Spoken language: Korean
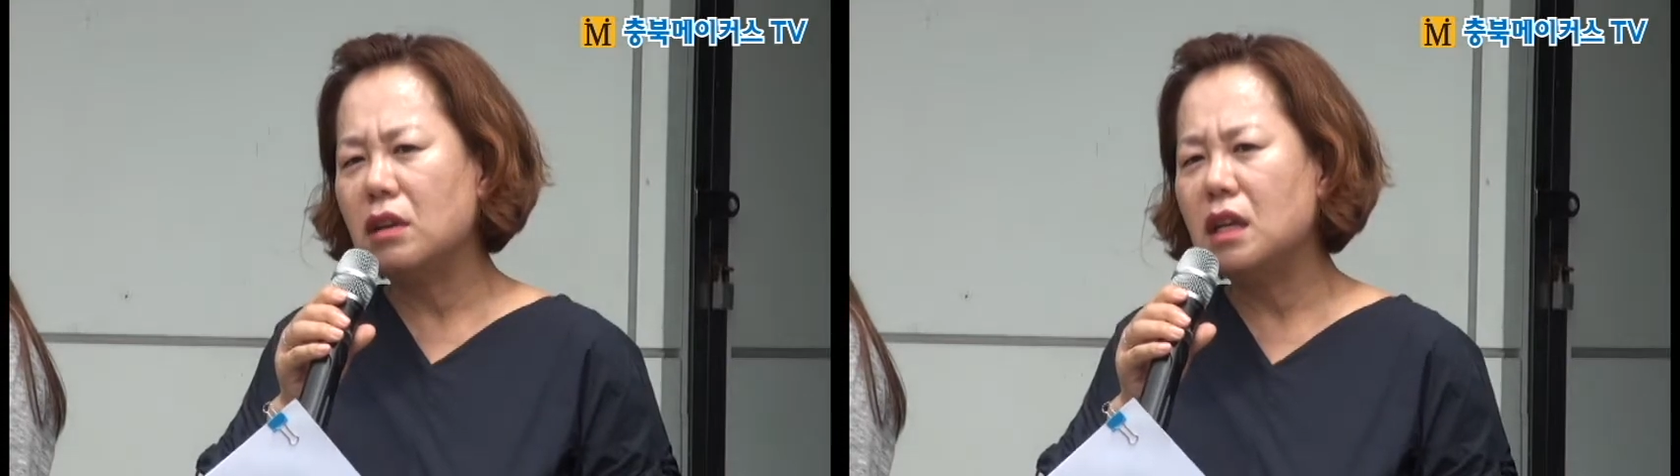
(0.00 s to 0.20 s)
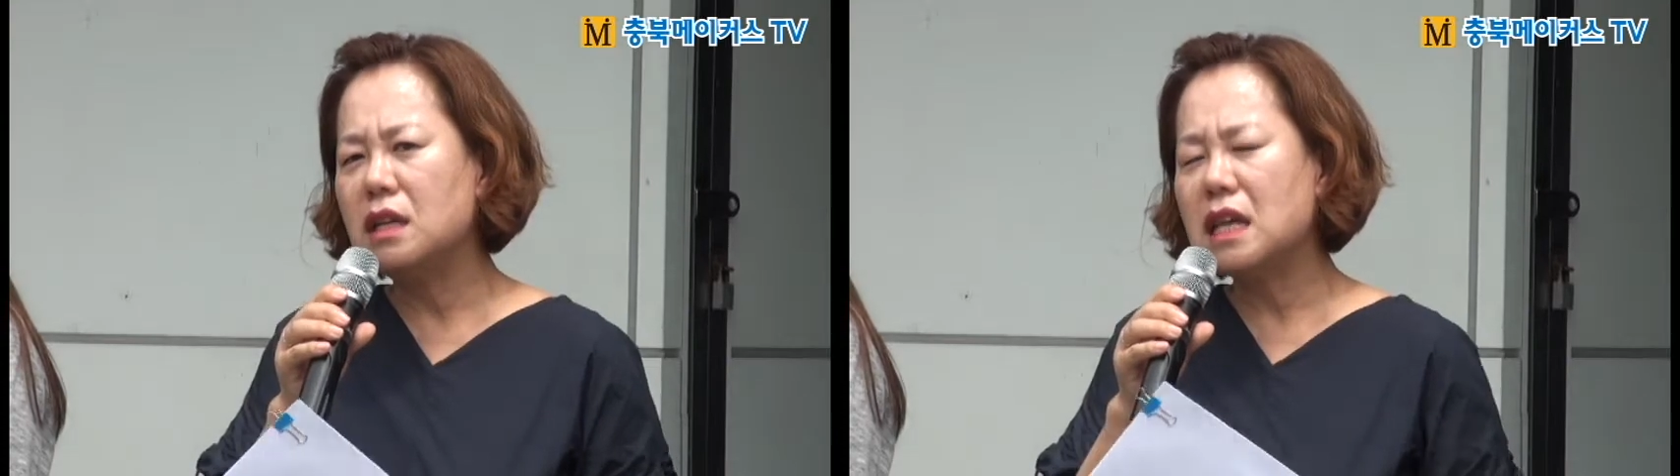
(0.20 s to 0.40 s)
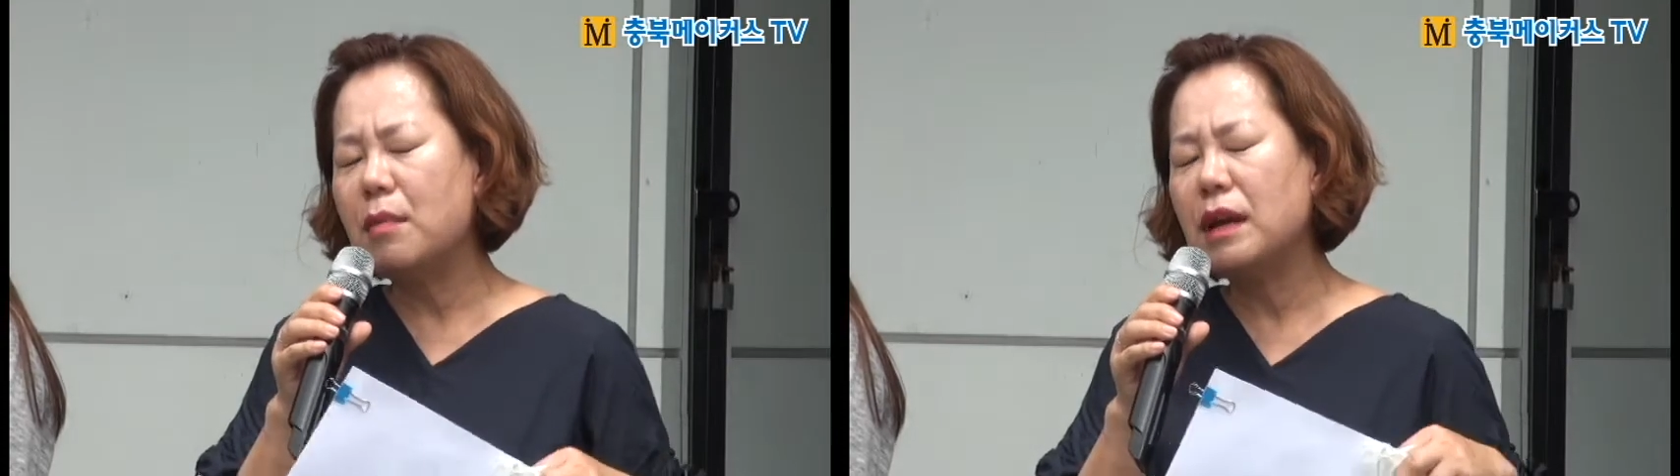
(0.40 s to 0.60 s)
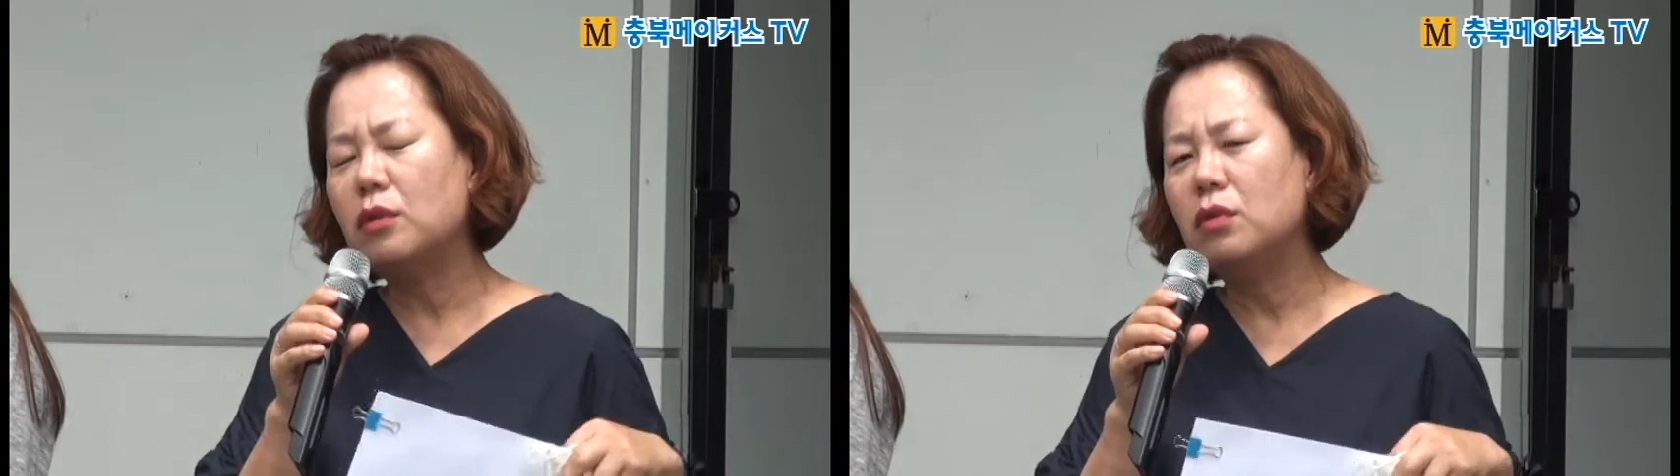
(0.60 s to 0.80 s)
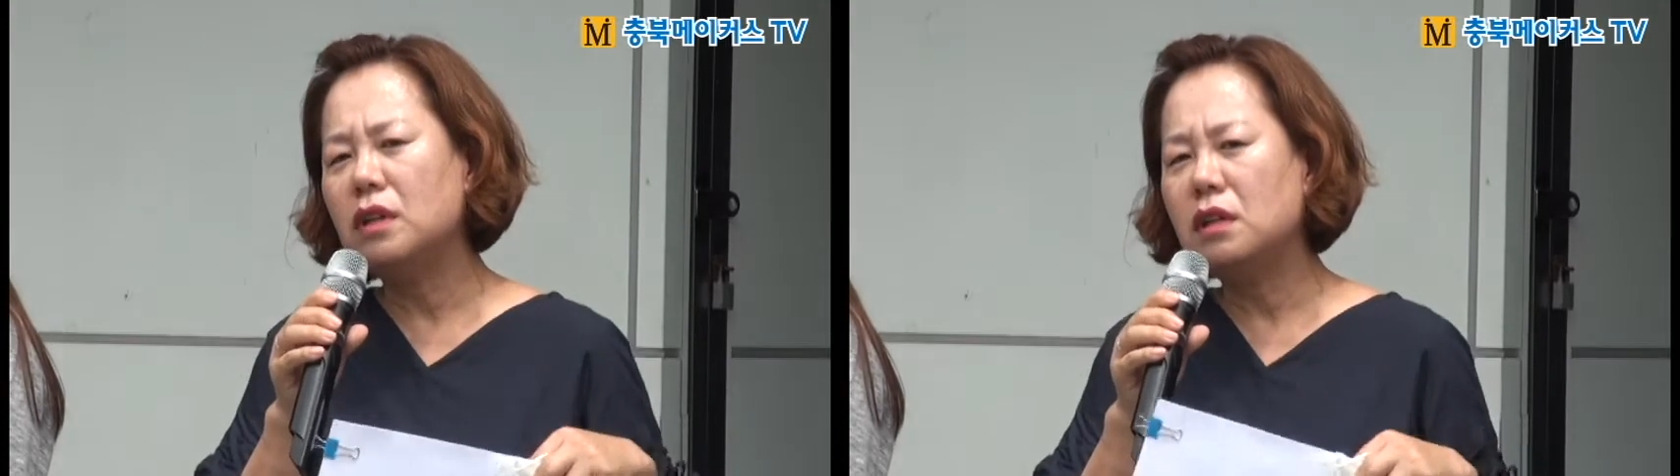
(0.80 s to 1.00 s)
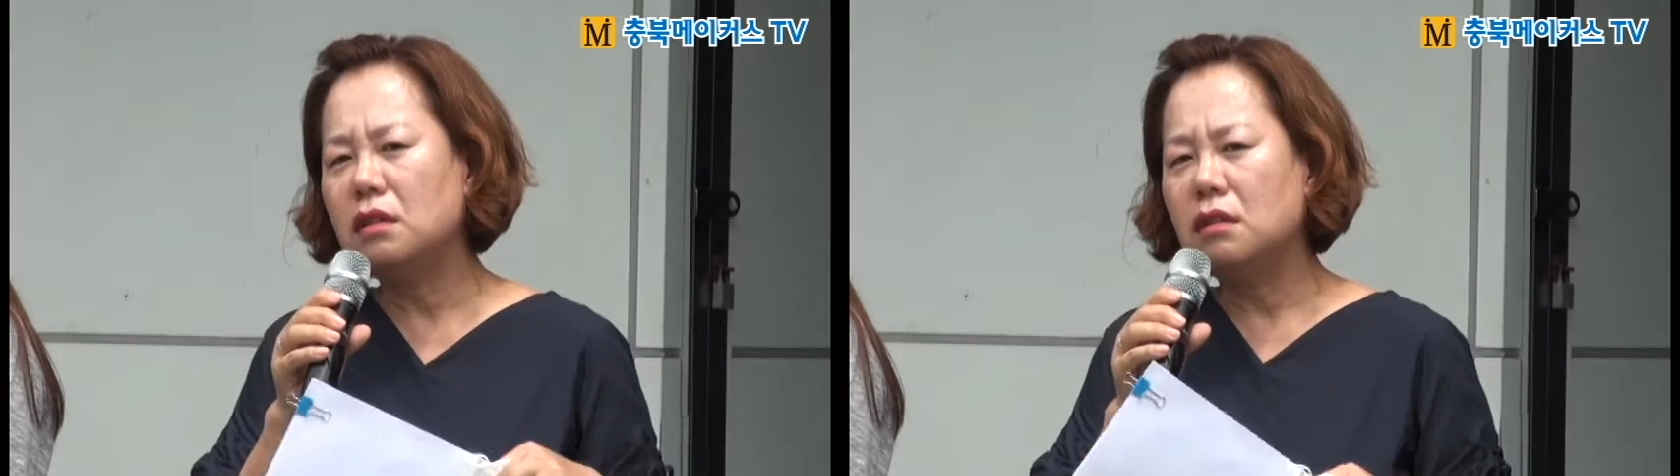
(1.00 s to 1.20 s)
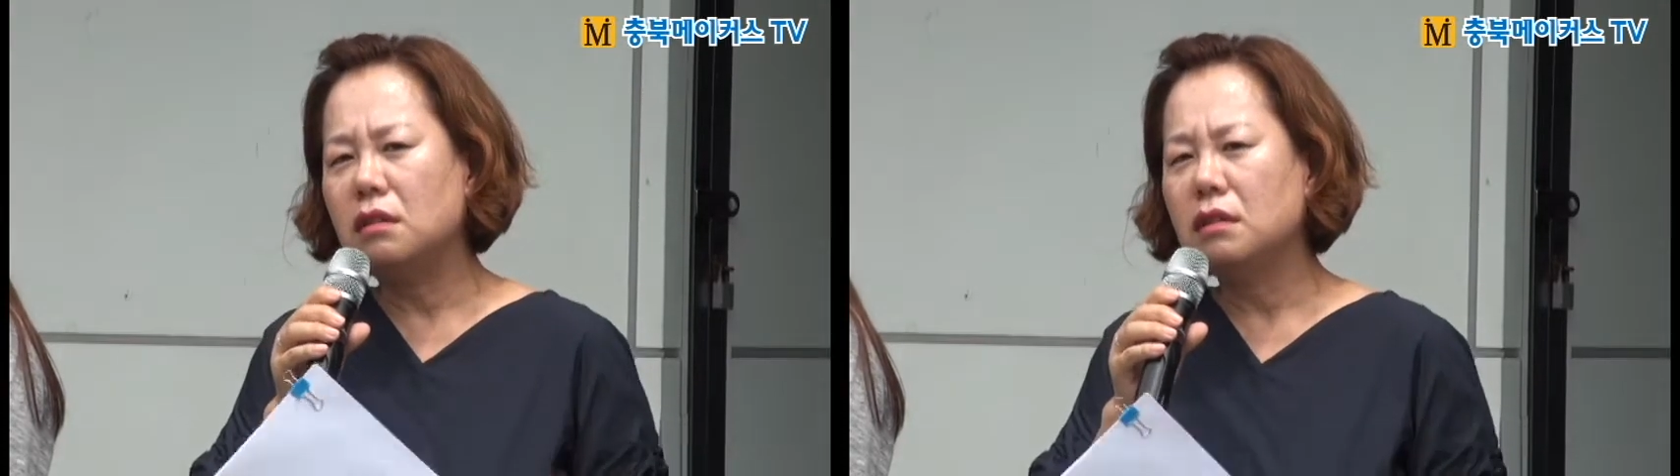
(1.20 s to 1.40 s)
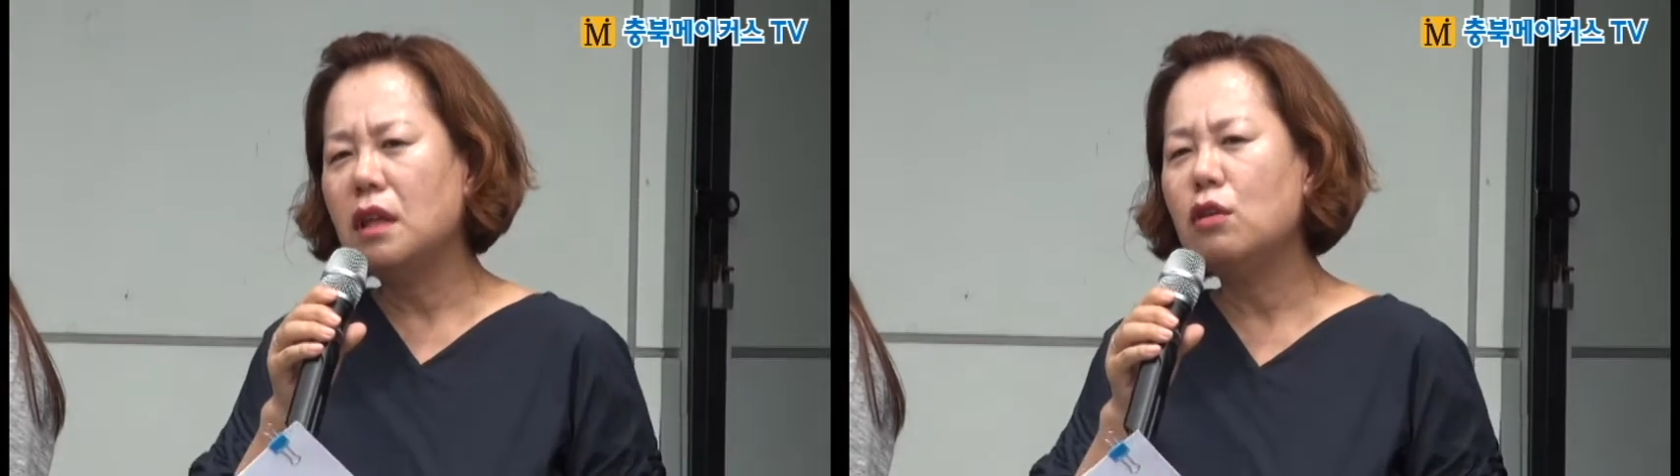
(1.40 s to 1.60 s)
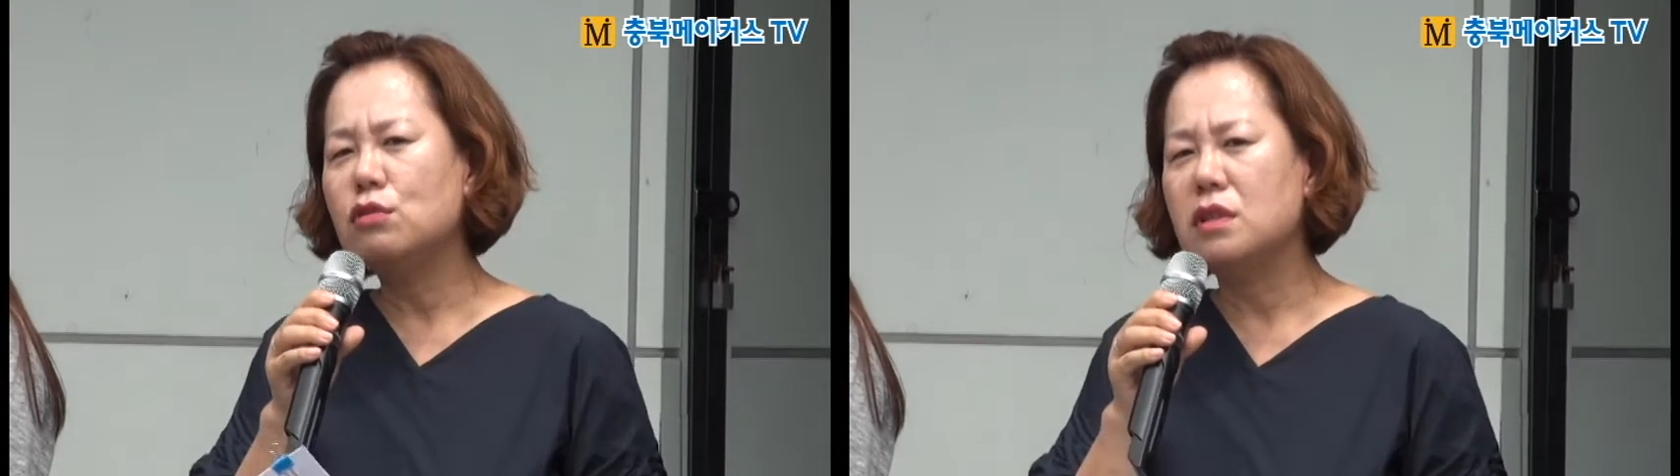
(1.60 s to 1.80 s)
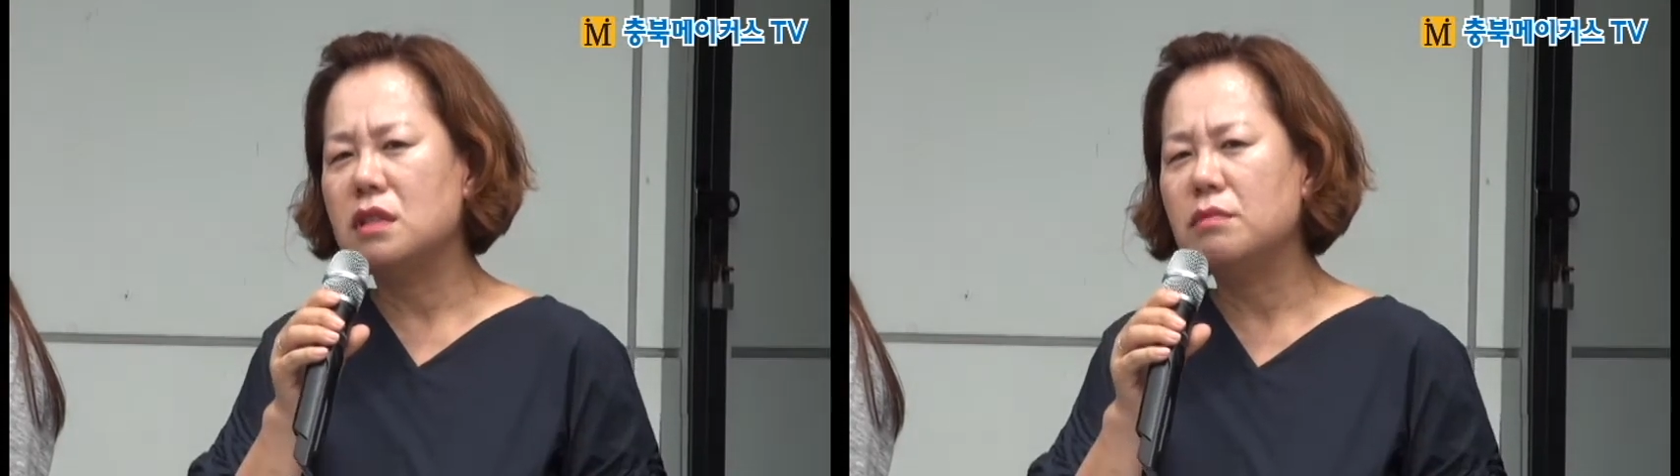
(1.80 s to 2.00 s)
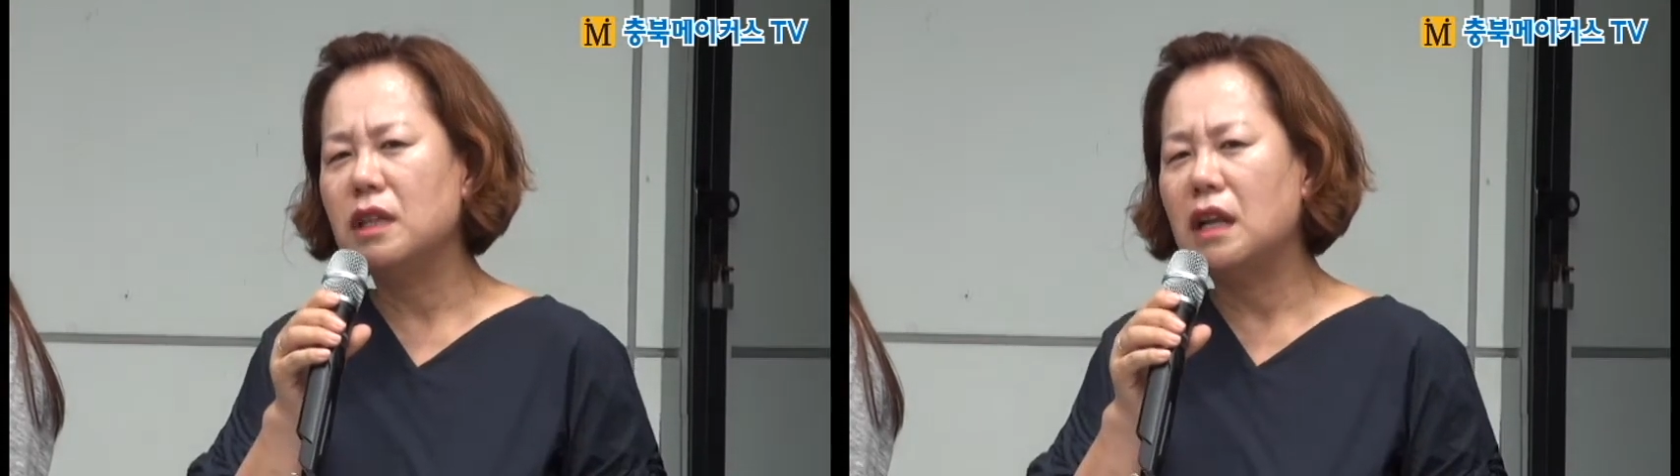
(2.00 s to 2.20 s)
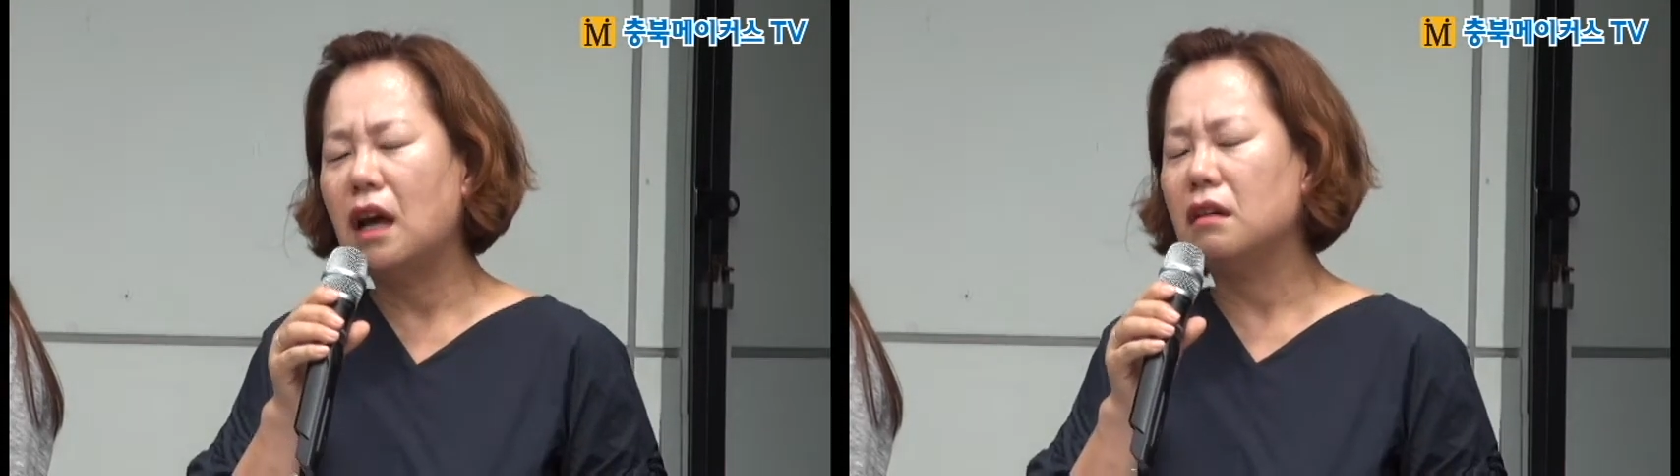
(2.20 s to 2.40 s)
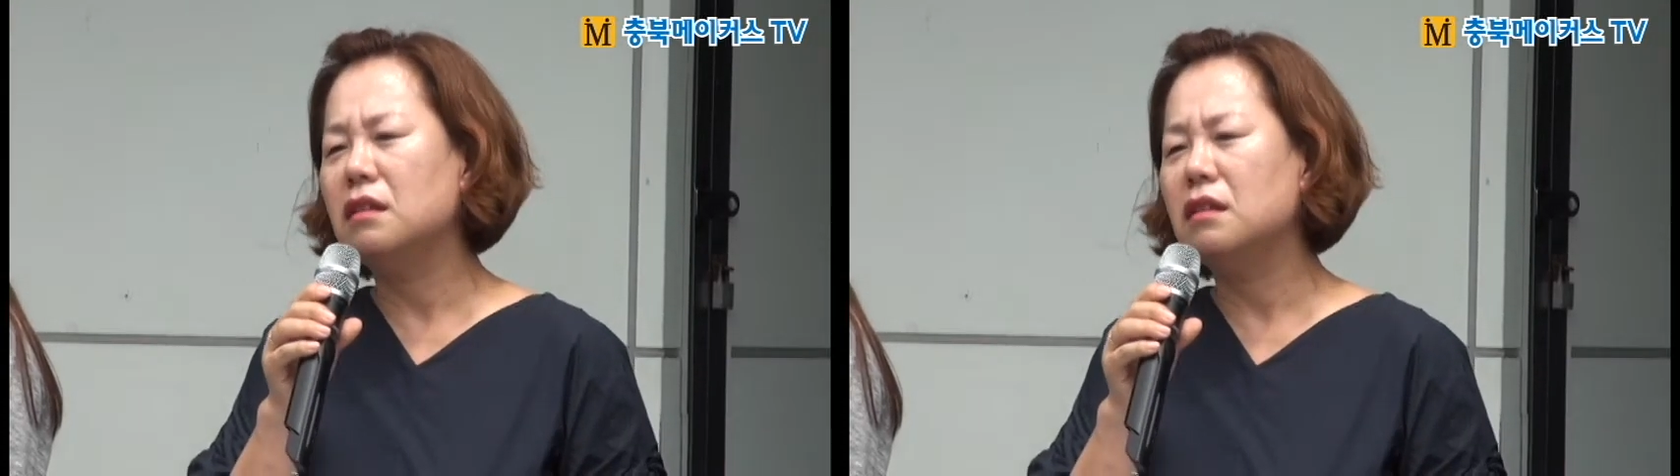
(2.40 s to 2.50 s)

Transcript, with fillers: 일일 400톤을 태울 수 있습니다.